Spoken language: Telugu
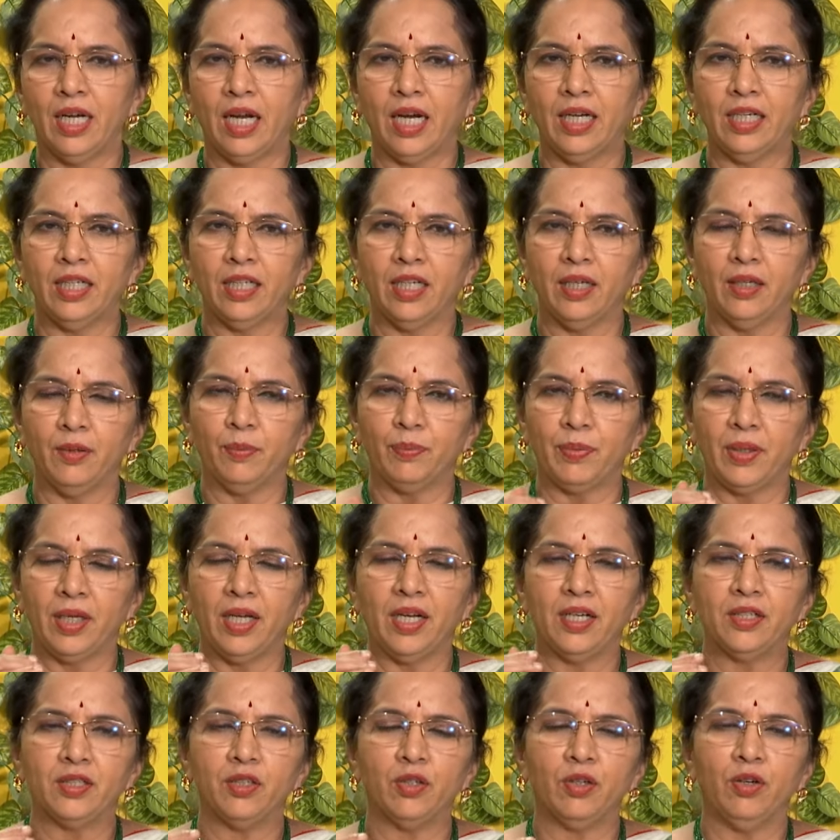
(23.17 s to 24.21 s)
అంటే
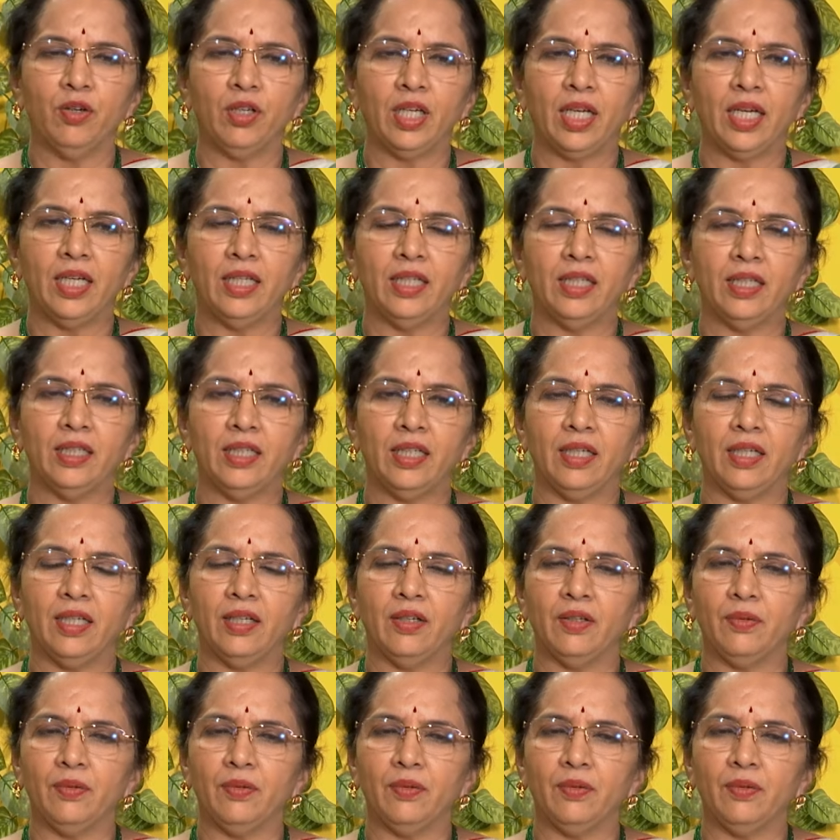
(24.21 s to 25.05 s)
ప్రేక్షకులకి ఏంటంటే